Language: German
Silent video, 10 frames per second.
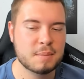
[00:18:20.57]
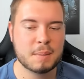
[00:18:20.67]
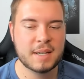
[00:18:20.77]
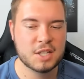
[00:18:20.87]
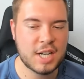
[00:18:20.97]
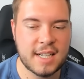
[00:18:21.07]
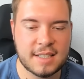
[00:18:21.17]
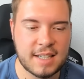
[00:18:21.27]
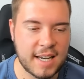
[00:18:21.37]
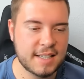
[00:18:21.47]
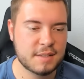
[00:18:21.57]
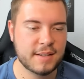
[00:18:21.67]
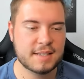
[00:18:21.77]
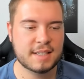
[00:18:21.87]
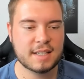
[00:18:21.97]
Bei mir hat Schalke
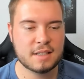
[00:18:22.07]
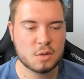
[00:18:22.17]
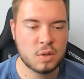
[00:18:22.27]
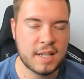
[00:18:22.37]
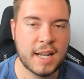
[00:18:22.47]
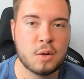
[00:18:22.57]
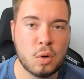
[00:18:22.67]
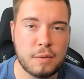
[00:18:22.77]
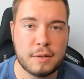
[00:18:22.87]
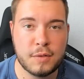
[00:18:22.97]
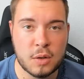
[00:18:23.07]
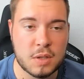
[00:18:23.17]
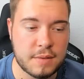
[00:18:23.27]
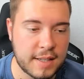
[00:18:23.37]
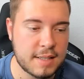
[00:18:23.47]
23 ganz unten, Hannover
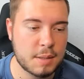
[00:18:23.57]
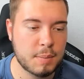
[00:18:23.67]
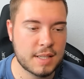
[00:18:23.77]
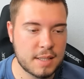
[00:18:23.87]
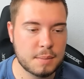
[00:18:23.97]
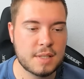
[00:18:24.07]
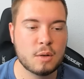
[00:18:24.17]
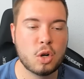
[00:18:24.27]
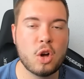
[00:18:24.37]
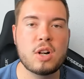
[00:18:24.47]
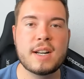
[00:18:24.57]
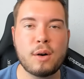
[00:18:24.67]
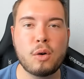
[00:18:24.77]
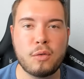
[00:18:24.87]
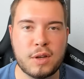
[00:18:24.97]
24, Platz 17 und Köln
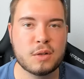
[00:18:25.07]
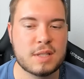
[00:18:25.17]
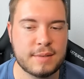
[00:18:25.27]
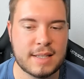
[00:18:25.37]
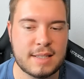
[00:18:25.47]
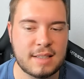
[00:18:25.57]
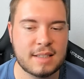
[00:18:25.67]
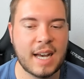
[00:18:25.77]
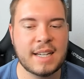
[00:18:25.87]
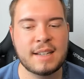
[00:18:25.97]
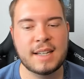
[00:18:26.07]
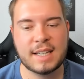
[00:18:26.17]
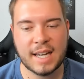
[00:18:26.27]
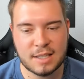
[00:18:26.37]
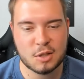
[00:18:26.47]
auch 24. Oh, Reicht
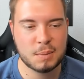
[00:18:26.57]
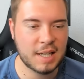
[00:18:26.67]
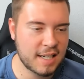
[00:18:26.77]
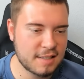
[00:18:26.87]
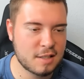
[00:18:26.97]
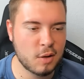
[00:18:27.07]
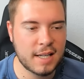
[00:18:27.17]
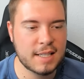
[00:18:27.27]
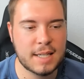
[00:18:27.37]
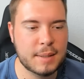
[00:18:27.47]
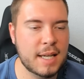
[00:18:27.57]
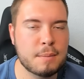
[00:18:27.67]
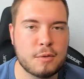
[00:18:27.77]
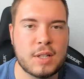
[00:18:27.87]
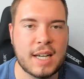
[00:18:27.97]
nicht ganz, um die Klasse zu halten, aber
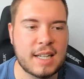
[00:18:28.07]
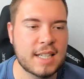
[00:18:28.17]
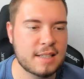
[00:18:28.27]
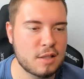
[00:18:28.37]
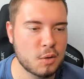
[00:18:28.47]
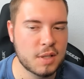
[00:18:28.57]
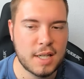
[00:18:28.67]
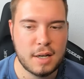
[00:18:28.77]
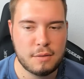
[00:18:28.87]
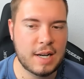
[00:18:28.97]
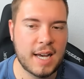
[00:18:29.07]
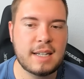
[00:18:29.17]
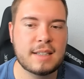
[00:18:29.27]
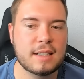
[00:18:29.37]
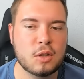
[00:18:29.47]
eben für die Relegation.
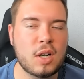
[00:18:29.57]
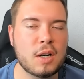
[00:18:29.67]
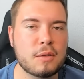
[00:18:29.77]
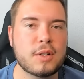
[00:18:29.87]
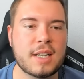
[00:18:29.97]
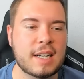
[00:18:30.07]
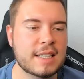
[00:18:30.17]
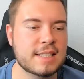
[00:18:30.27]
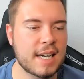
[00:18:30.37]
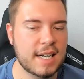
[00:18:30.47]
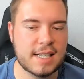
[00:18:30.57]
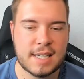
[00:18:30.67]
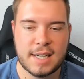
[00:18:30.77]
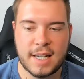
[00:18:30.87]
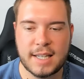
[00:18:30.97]
Vielleicht dann doch auch für den Klassenerhalt.
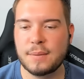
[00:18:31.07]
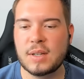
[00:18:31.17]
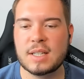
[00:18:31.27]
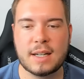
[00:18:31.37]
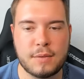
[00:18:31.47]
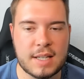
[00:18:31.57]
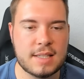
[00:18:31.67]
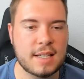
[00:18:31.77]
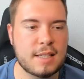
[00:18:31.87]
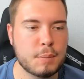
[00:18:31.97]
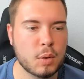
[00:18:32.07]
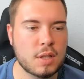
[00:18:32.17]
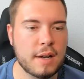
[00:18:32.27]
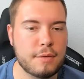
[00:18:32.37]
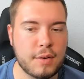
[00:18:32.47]
Ich habe, wie gesagt, 64
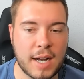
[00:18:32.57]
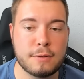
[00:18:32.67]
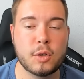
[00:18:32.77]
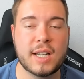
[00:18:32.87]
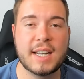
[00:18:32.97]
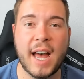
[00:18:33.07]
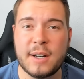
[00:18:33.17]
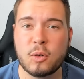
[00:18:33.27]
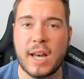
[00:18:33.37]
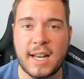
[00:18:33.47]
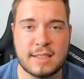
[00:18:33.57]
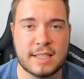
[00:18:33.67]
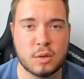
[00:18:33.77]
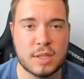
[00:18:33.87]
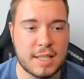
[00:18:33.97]
Punkte. Frankfurt hat
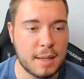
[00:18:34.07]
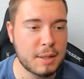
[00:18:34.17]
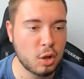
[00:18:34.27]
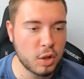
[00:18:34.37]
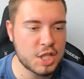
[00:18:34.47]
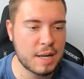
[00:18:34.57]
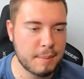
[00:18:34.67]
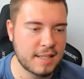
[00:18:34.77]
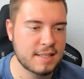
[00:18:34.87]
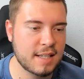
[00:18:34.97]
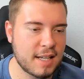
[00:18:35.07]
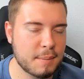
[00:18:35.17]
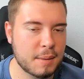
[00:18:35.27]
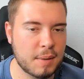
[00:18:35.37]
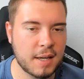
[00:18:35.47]
81 und ist damit deutscher Krass. Meister hier
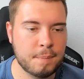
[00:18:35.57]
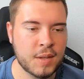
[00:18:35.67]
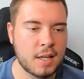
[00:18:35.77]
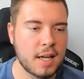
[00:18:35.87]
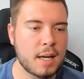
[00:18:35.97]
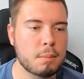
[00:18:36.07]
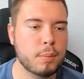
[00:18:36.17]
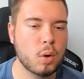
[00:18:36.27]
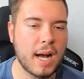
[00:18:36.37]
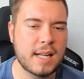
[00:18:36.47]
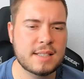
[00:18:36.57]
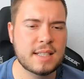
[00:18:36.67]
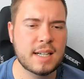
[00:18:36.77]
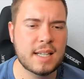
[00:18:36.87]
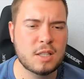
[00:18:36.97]
bei mir. Ähm,
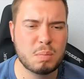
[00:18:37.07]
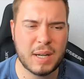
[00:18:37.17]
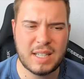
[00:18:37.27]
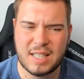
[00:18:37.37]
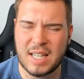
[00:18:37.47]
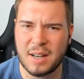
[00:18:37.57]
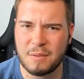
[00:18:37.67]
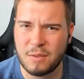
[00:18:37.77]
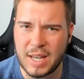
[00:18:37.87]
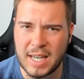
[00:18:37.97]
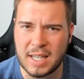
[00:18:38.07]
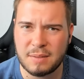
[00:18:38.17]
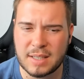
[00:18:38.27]
Pokalsieger ist bei dir wer?